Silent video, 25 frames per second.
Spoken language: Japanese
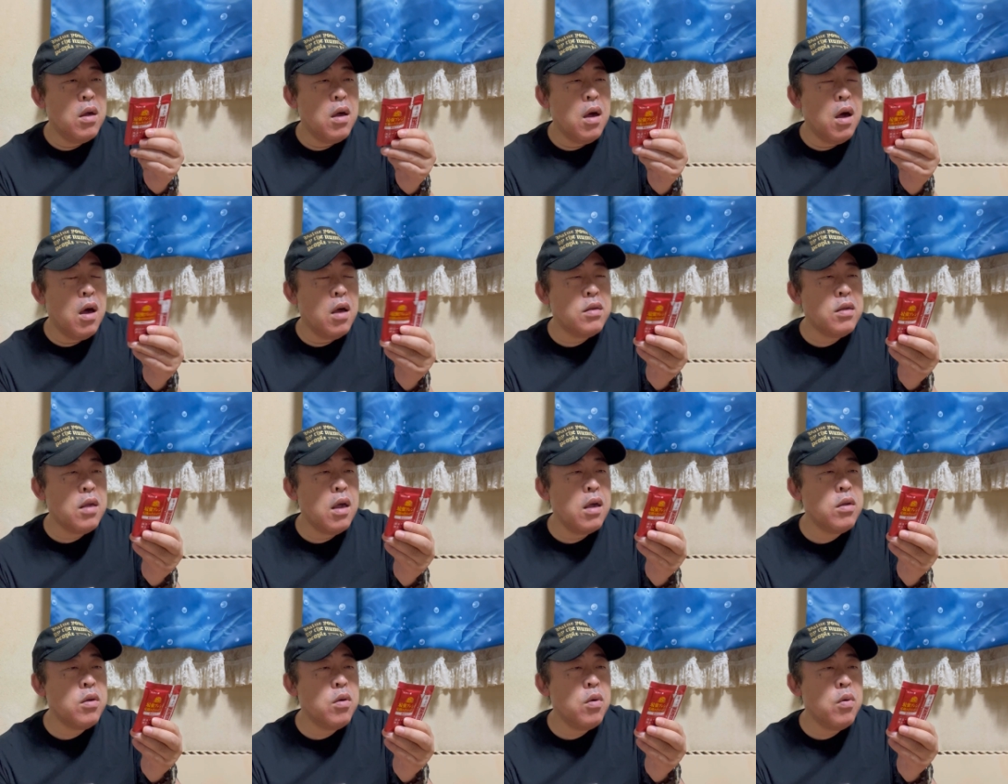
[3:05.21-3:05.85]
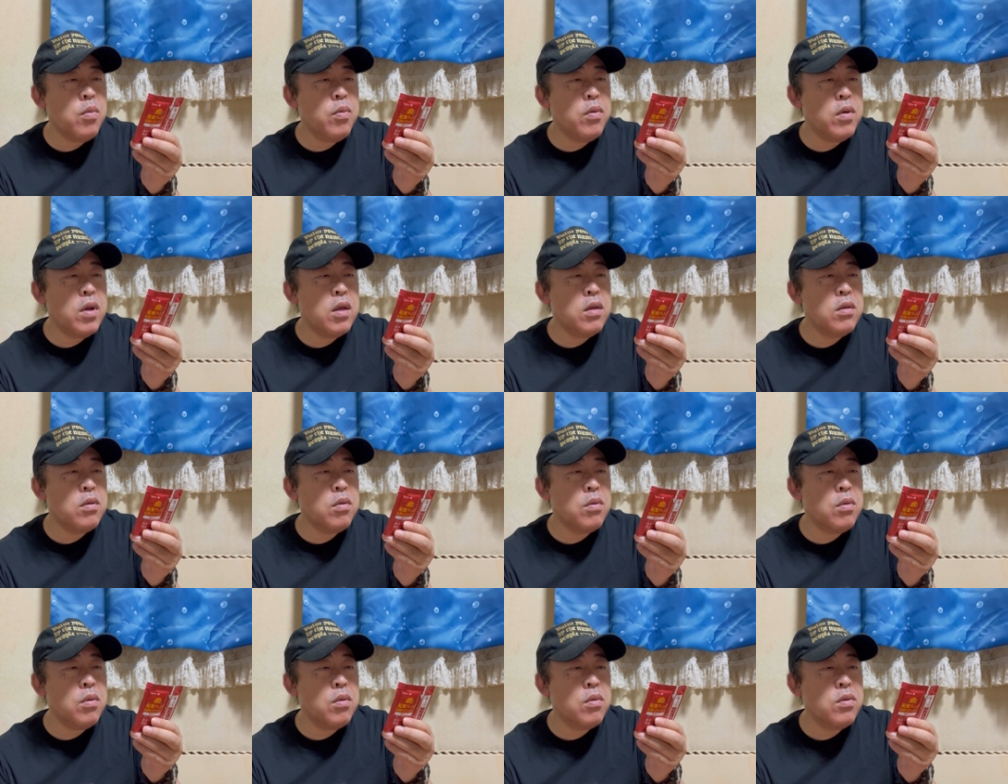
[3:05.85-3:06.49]
あ最強
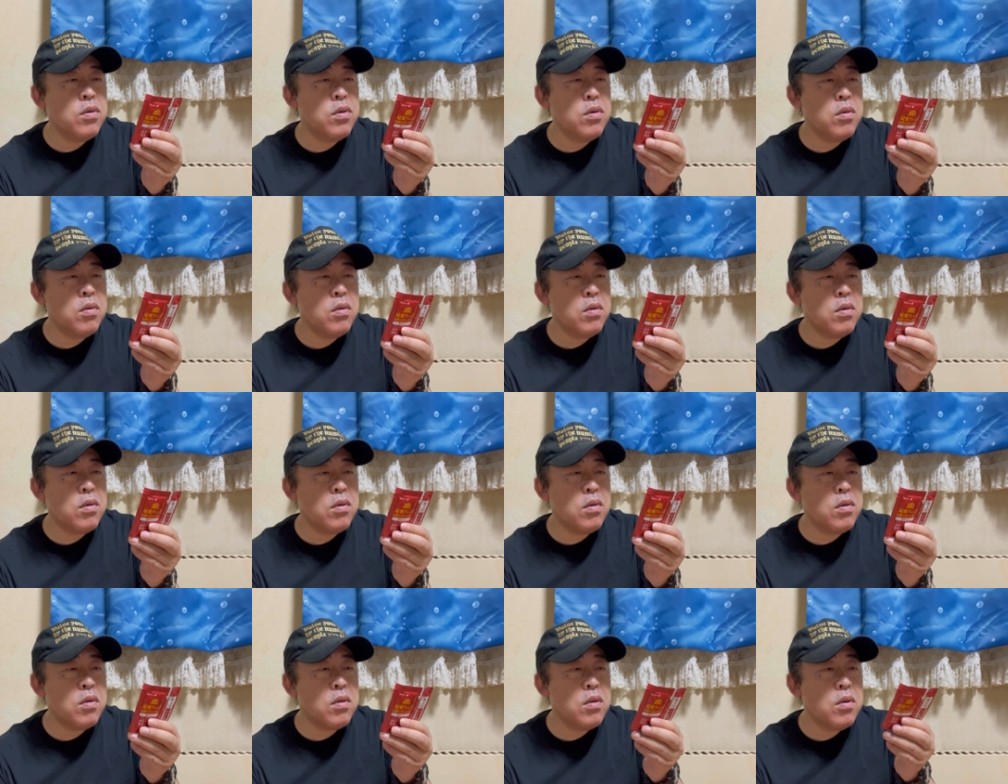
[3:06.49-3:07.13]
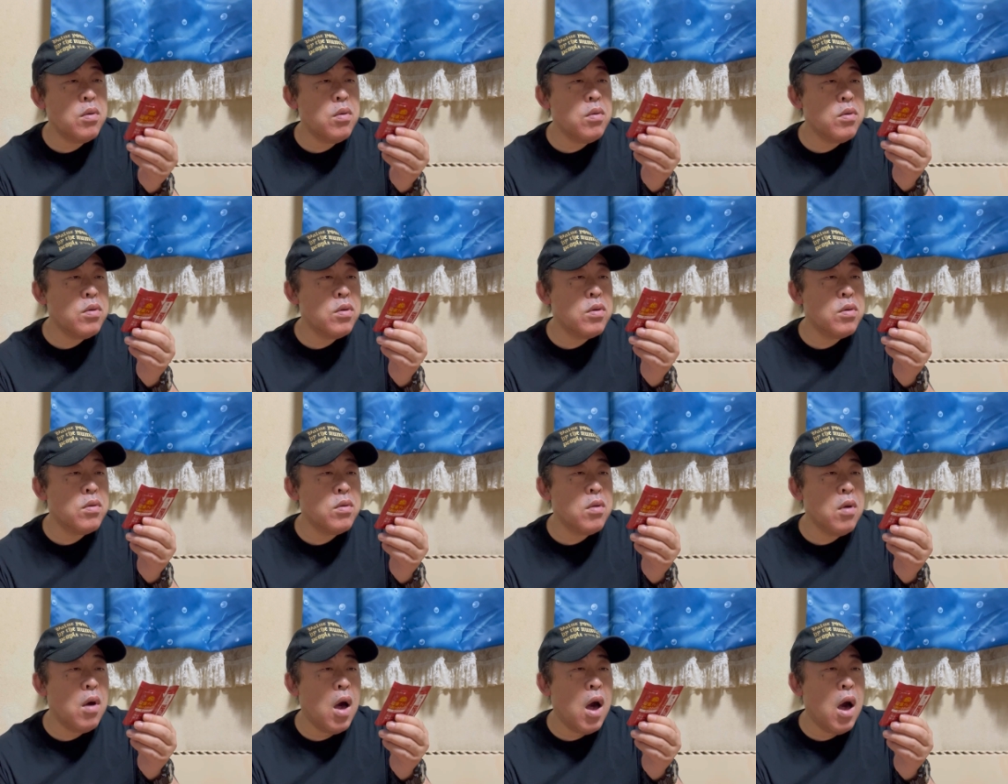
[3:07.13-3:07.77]
ブレンド6種 ,6
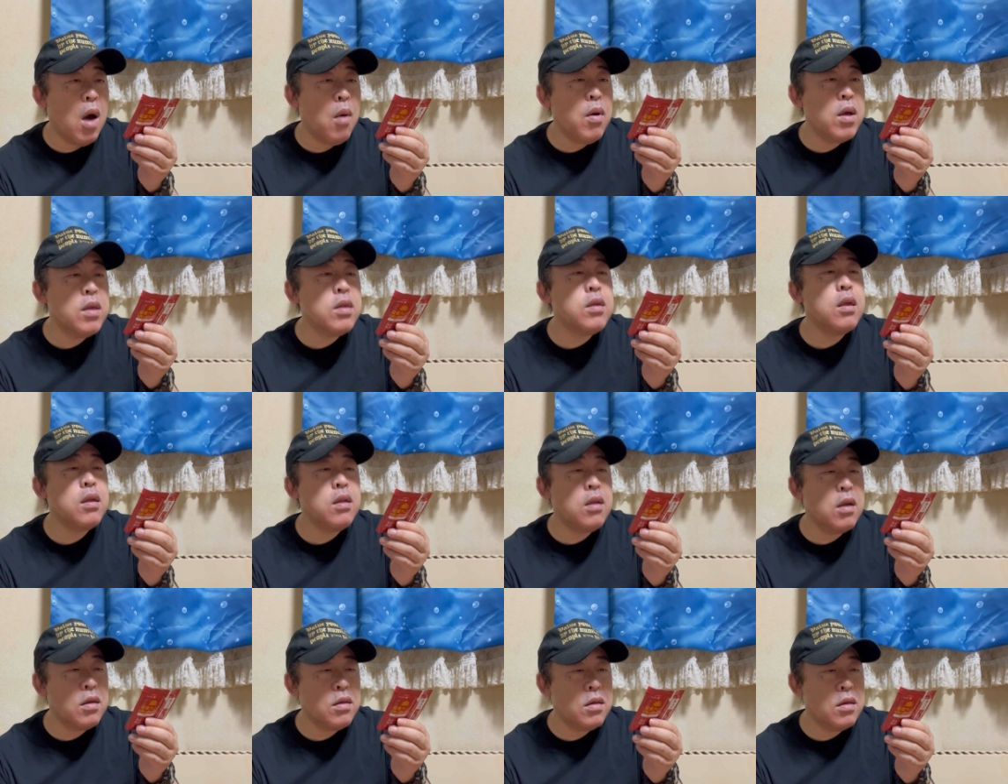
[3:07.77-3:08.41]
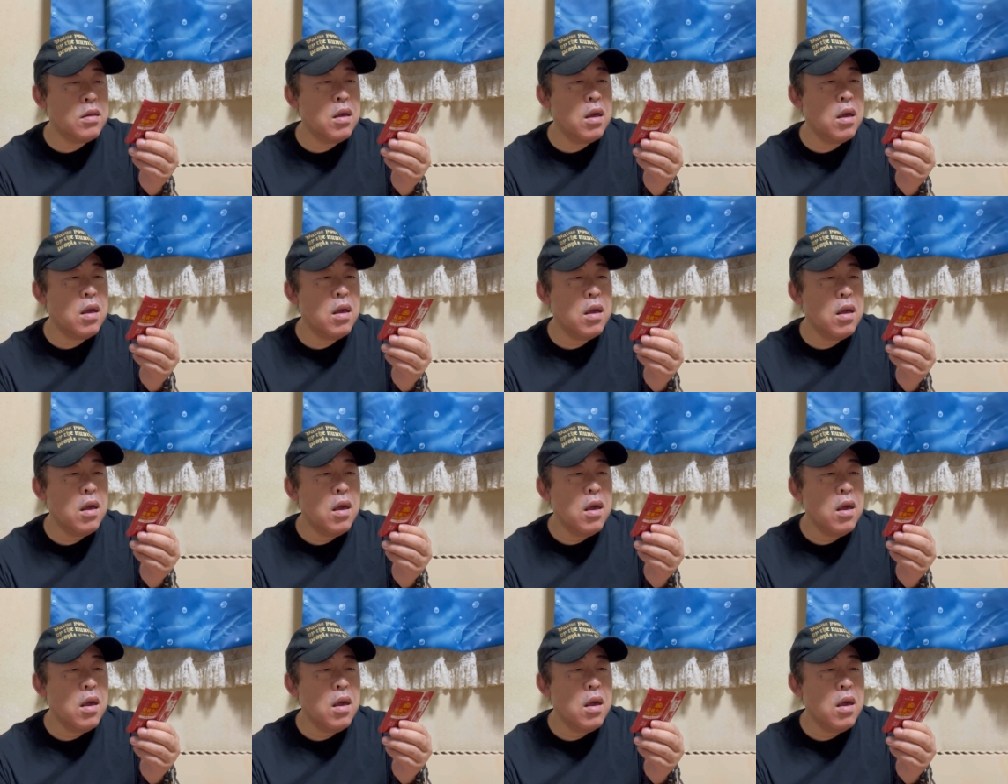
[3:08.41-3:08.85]
種の合わせだし、